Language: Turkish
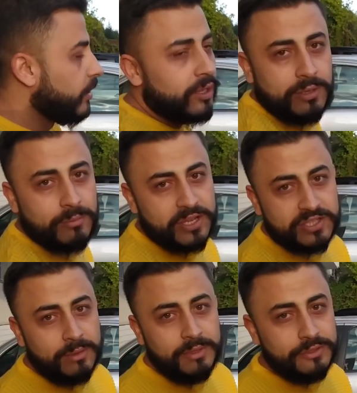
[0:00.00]
Eyvallah başka
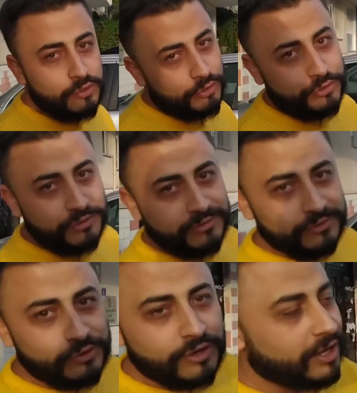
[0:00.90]
bakalım bir deneyelim
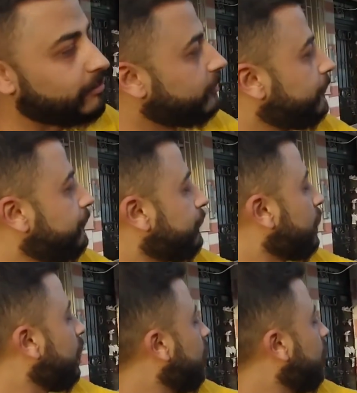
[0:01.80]
bakalım neler olacak.